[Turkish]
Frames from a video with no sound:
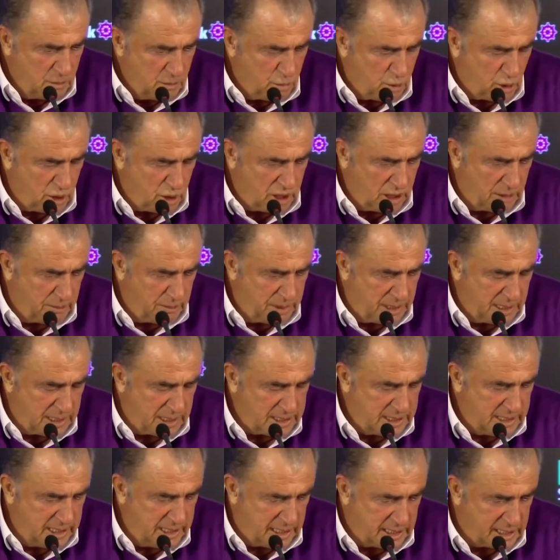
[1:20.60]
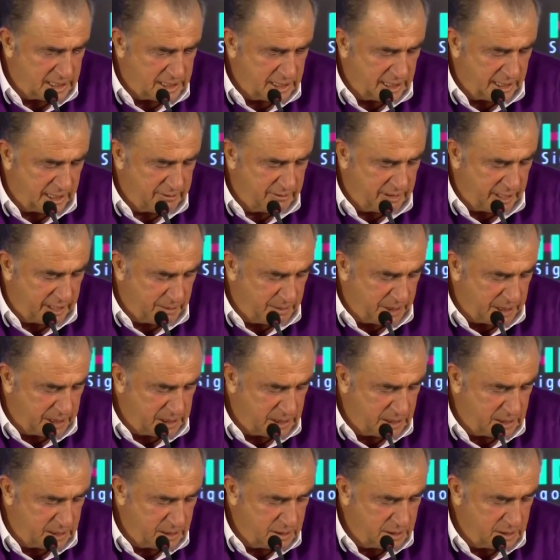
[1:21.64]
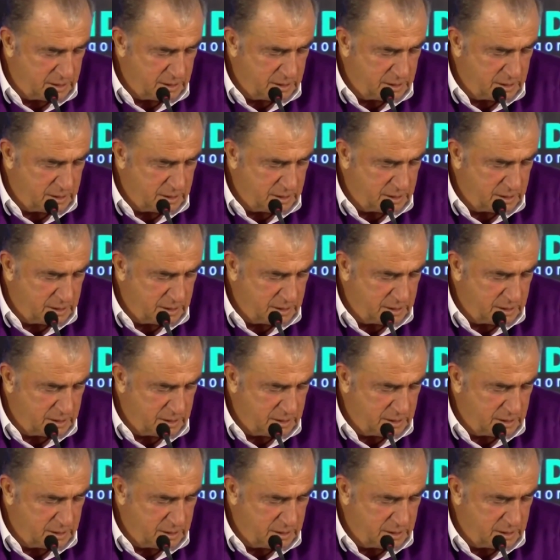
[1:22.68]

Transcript: Burada bazı yanıtlar vermek,